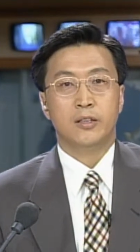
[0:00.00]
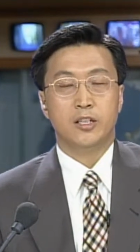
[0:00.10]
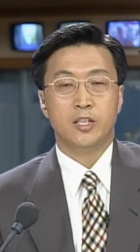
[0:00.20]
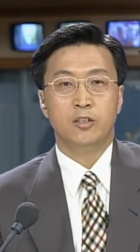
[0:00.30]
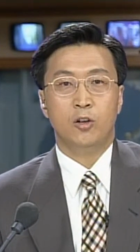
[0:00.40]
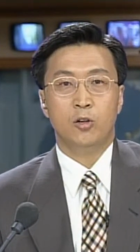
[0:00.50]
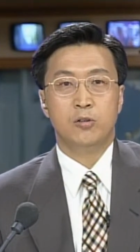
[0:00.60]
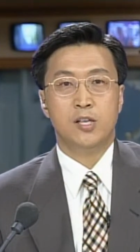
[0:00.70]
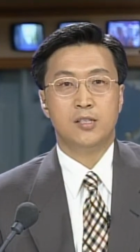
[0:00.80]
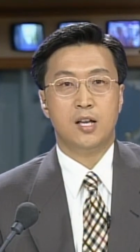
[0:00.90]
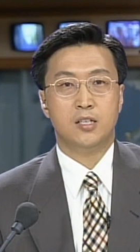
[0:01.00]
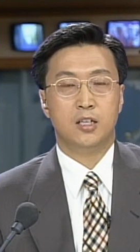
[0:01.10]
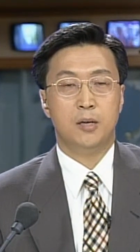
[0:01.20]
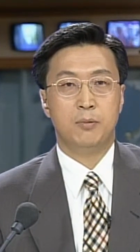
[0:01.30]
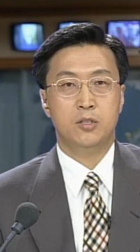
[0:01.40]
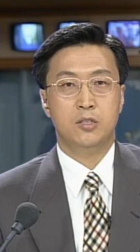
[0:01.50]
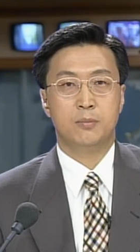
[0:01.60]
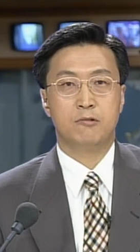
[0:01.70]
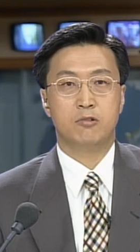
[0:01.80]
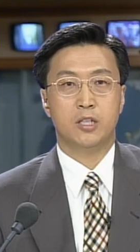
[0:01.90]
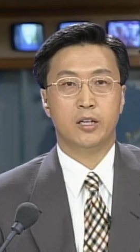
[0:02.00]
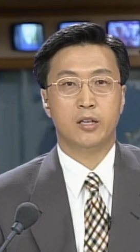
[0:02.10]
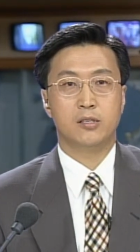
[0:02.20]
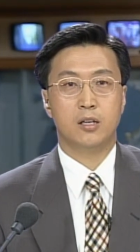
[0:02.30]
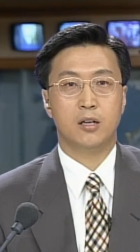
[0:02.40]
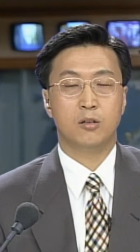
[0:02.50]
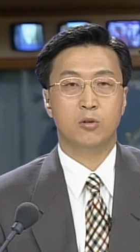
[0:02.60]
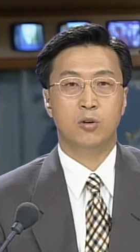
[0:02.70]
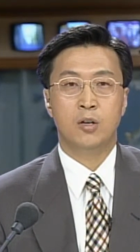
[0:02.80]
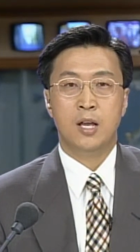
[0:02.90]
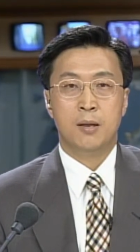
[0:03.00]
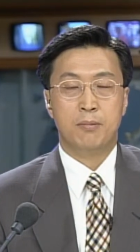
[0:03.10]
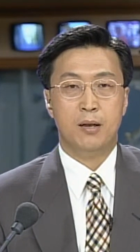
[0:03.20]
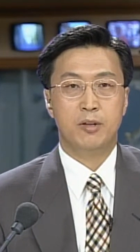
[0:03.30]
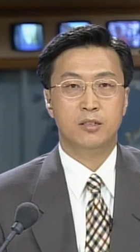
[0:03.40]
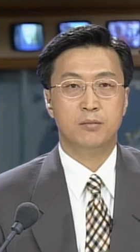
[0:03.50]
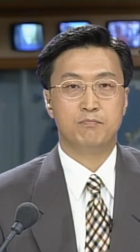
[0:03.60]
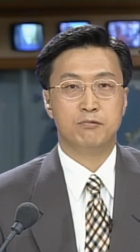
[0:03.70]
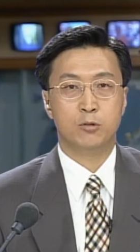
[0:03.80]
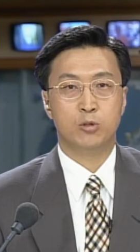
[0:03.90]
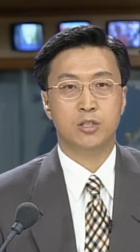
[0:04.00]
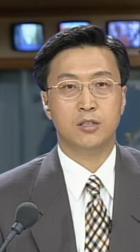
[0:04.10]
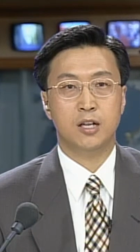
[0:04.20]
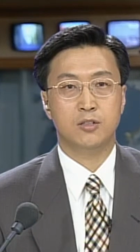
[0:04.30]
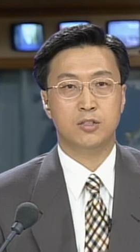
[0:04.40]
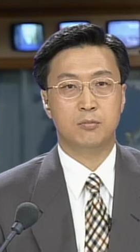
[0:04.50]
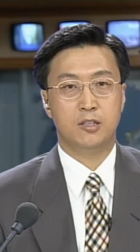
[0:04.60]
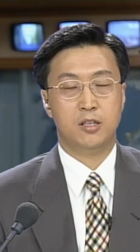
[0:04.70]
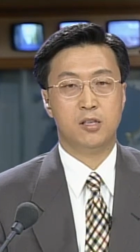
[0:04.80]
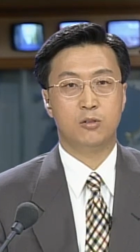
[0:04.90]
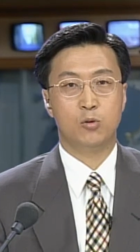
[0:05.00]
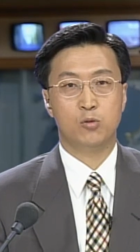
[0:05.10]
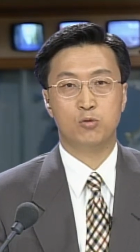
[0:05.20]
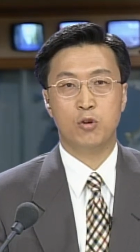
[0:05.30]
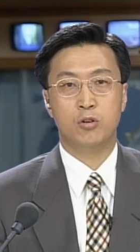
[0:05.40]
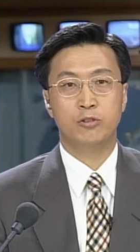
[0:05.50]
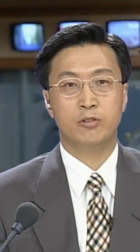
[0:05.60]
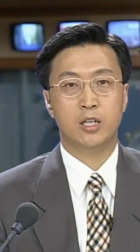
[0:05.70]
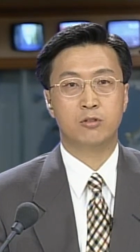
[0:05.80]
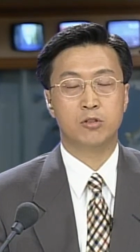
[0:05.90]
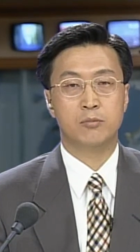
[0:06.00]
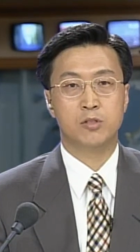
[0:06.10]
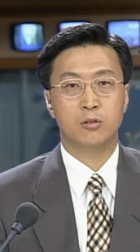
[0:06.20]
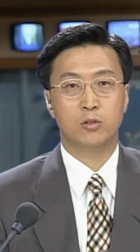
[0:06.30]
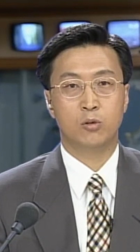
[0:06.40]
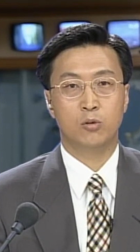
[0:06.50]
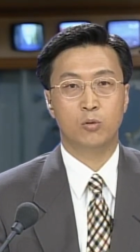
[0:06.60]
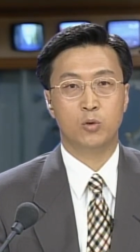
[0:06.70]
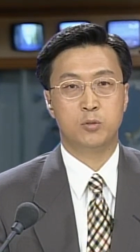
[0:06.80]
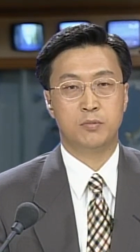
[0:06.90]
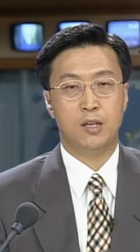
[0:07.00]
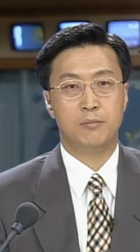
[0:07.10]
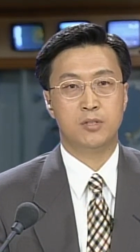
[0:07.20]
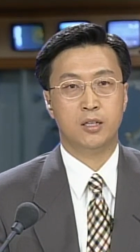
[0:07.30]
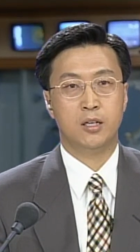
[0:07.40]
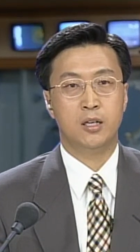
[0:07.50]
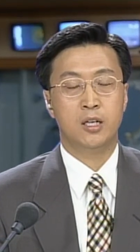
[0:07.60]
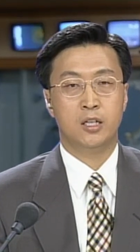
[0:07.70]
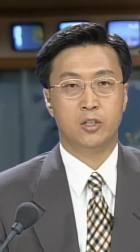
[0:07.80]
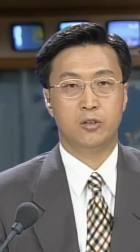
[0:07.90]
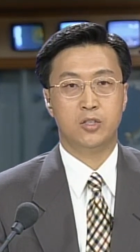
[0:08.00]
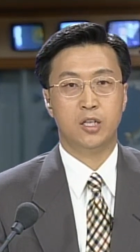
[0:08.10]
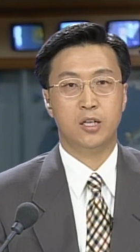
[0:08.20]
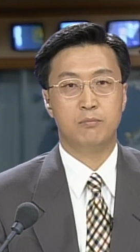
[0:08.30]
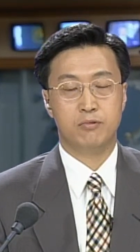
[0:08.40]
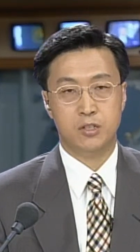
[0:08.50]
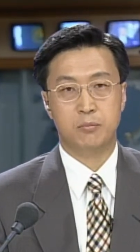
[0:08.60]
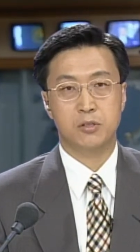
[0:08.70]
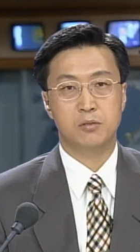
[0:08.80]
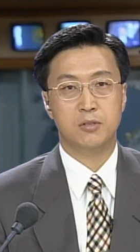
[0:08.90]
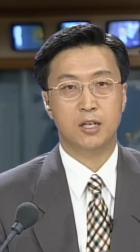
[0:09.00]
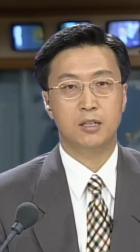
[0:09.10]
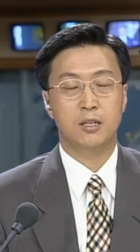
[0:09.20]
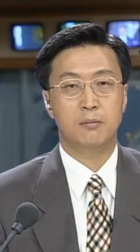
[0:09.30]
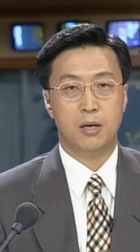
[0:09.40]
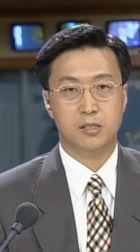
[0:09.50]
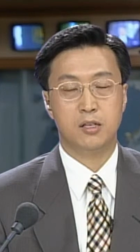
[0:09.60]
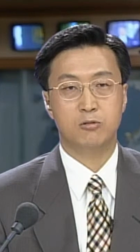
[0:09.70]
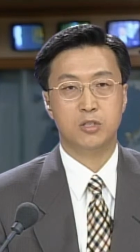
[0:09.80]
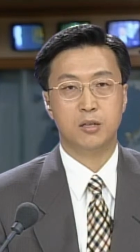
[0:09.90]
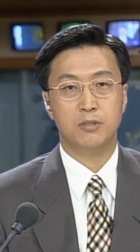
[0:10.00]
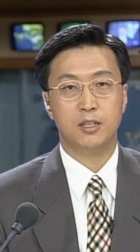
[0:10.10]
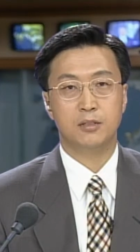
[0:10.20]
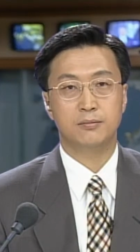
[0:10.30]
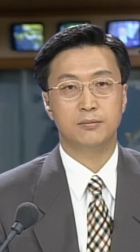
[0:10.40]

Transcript: 낮에는 언론사 사장이나 편집국장 행세를 하고 밤에는 부유층 가정집을 대상으로 수억 원대의 귀금속을 털어온 50대 남자가 경찰에 붙잡혔습니다. 박상우 기자입니다.